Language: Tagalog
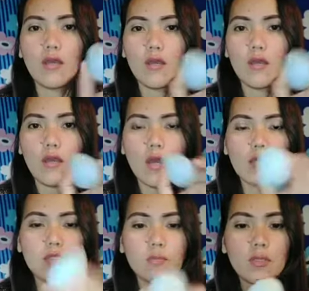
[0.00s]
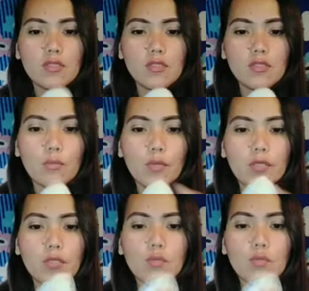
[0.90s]
Eh, ang sponge
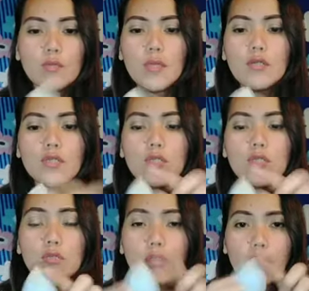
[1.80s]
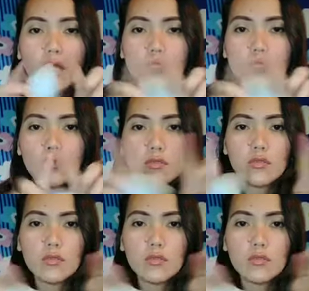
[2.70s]
pwede, meron dito, di ba guys, yung